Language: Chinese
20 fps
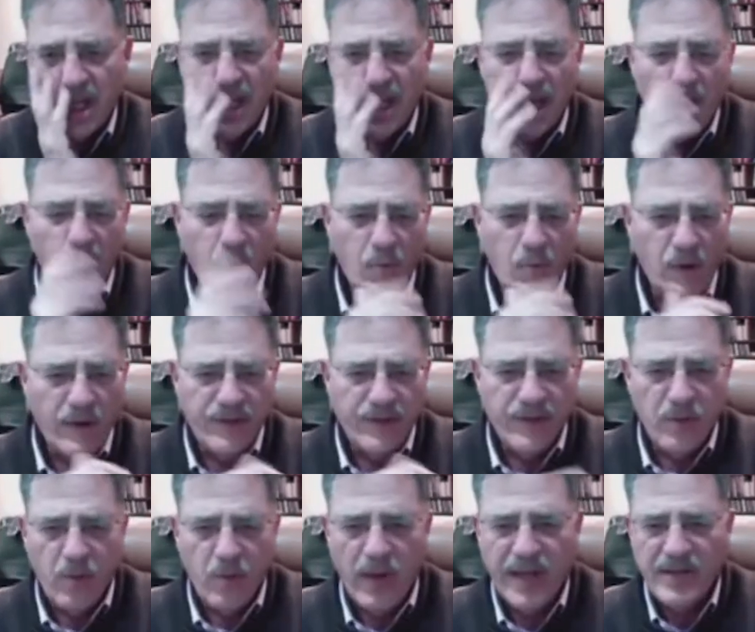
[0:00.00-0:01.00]
是想
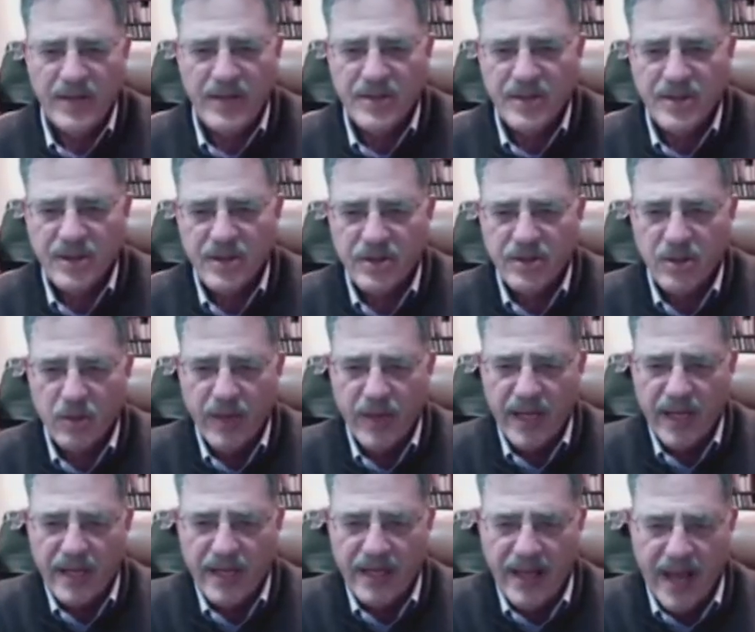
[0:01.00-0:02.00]
要瓦解跟
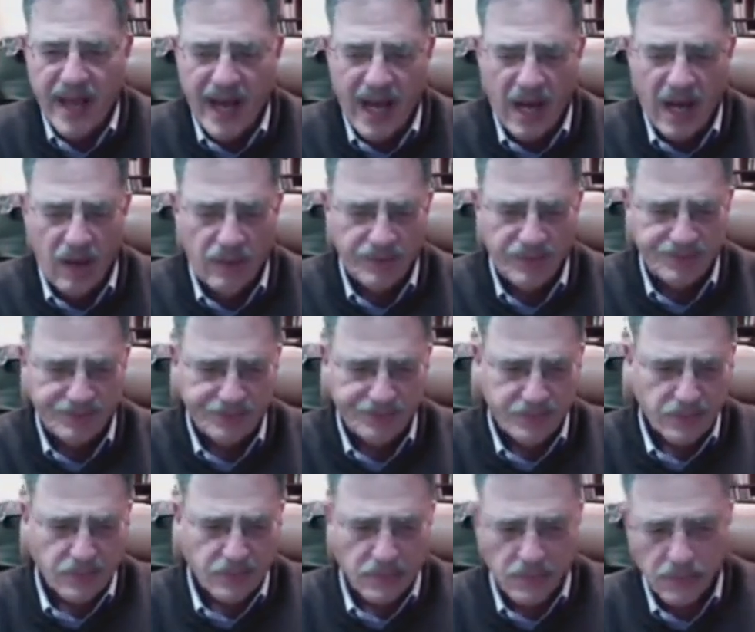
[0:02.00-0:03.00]
抹黑
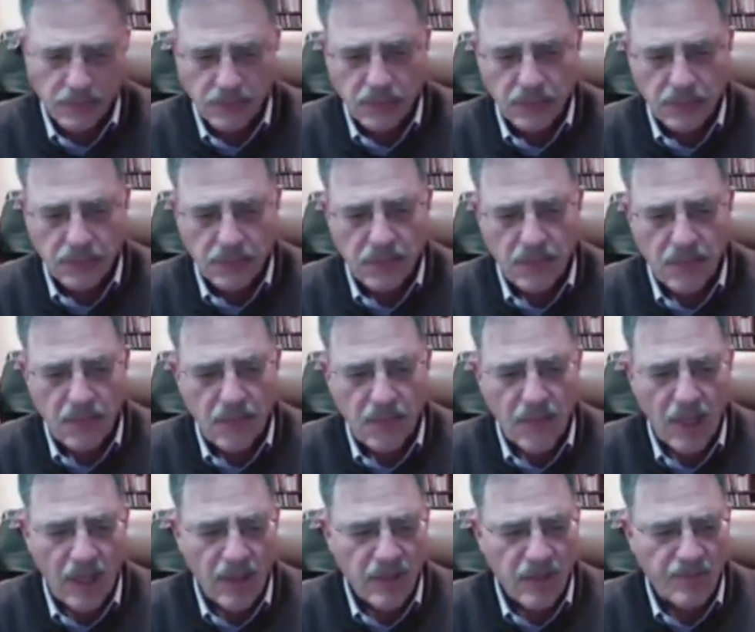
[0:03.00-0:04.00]
所有的反抗
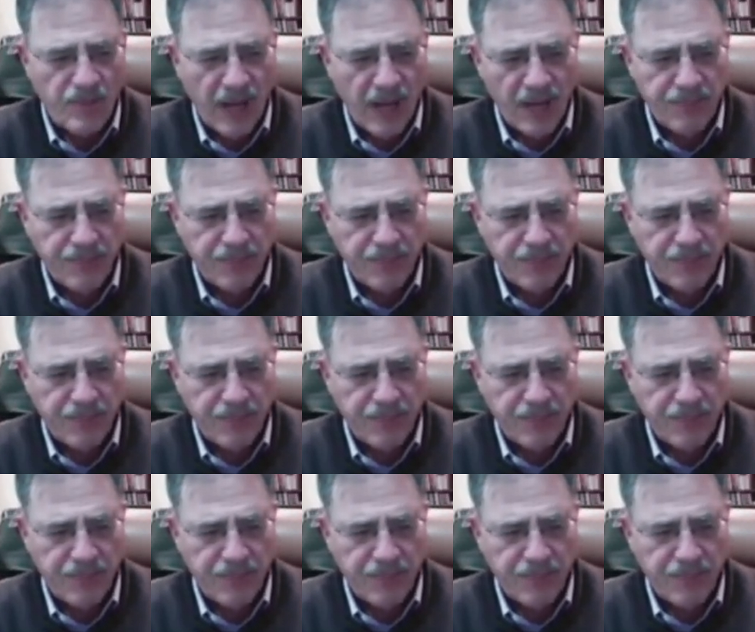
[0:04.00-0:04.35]
力量。